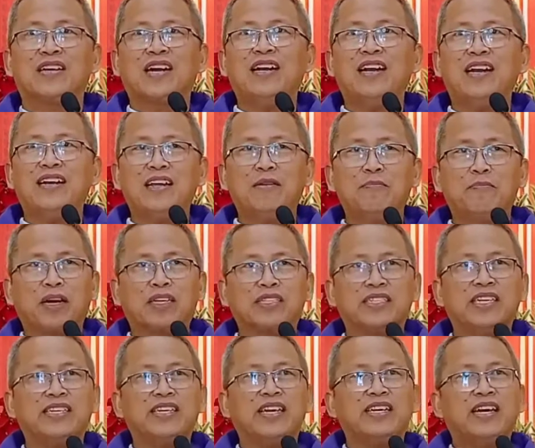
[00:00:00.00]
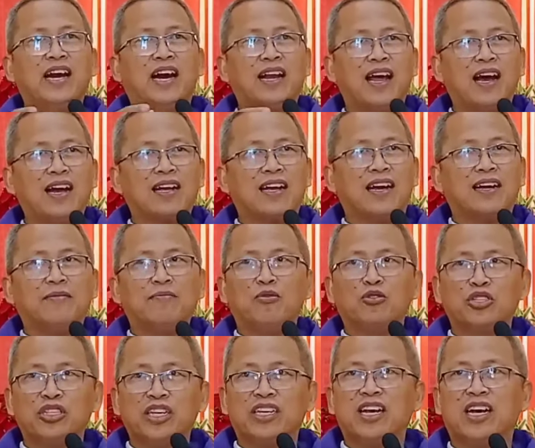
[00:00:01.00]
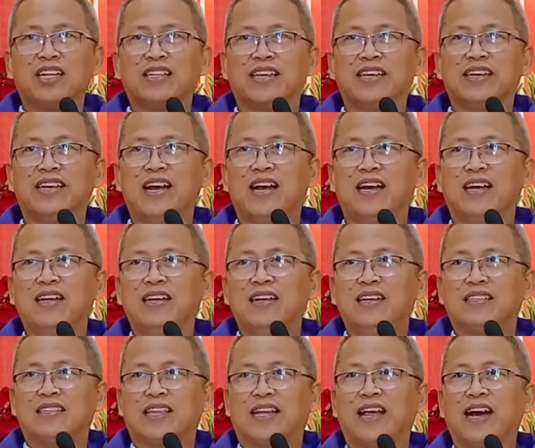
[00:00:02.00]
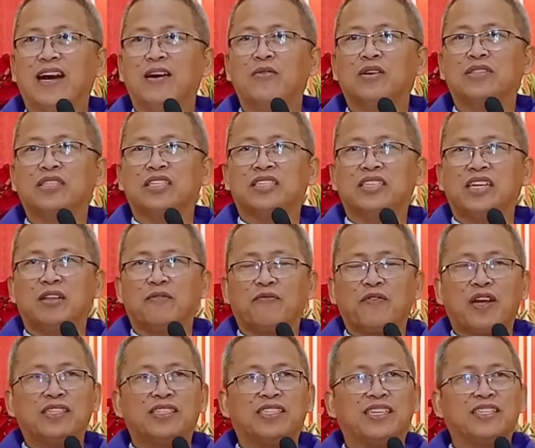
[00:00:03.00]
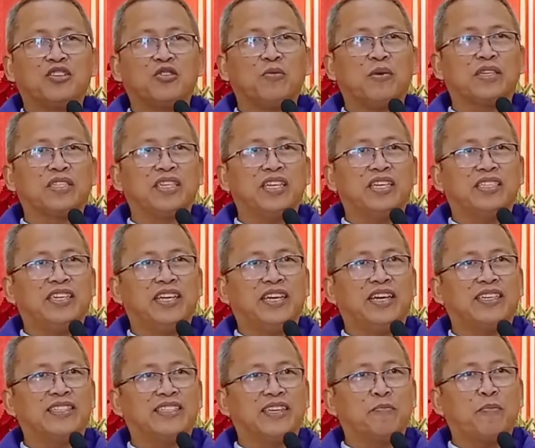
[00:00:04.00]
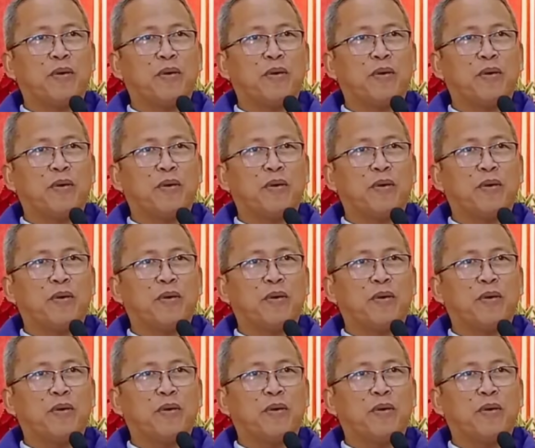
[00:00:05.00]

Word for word: Kana din pagsigig alagad, musikat gina tanawa si St. Francis of Assisi nga